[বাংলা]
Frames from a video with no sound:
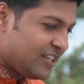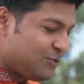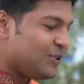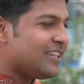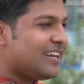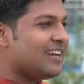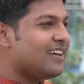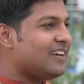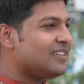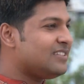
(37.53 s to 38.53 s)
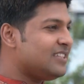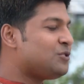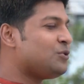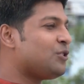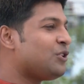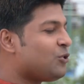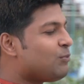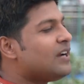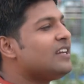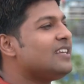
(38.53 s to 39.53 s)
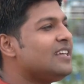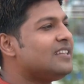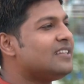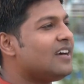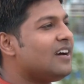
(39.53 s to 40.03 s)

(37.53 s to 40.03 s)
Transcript: যেহেতু ঈদের দিয়ে শুরু করি কোরবানির ঈদ